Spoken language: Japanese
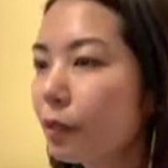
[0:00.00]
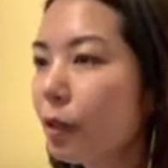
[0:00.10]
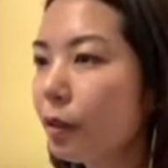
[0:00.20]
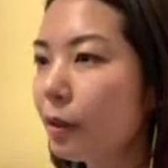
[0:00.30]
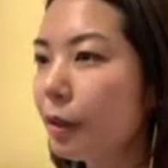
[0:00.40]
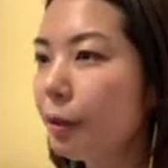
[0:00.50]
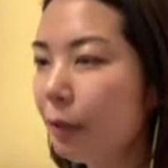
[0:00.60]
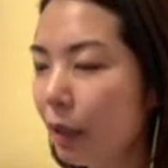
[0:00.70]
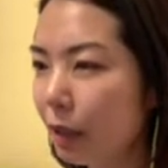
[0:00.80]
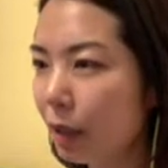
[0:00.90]
はいで
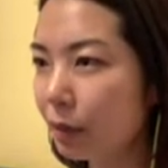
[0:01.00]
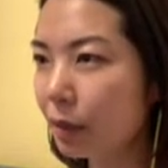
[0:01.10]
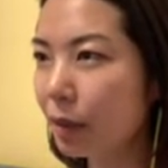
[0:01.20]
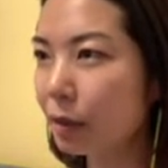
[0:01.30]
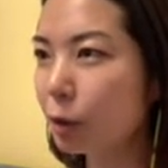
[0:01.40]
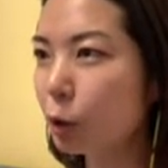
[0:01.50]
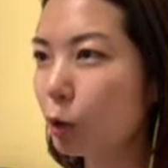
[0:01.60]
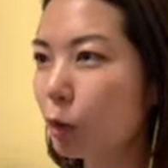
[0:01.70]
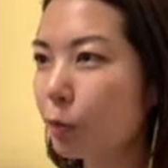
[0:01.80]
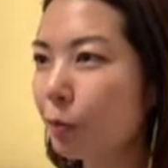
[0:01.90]
は新しく
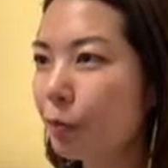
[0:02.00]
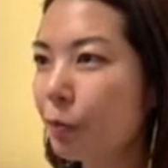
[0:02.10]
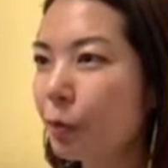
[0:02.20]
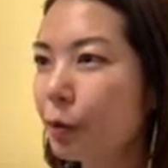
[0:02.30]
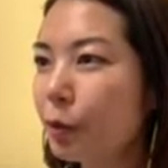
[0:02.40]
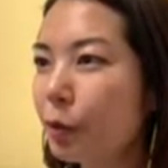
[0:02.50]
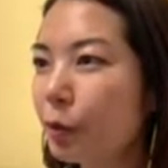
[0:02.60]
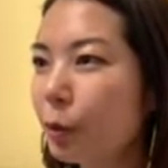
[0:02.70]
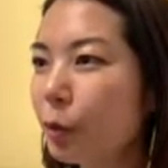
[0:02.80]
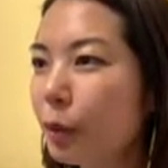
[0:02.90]

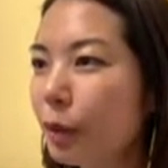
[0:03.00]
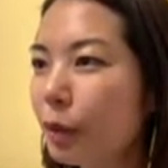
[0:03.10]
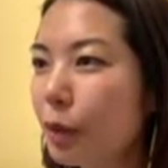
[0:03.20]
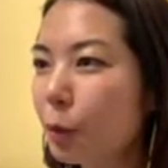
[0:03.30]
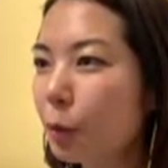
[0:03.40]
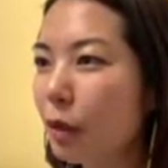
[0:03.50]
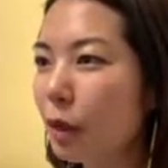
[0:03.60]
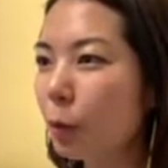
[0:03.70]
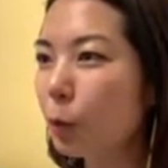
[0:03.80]
取ってきたのは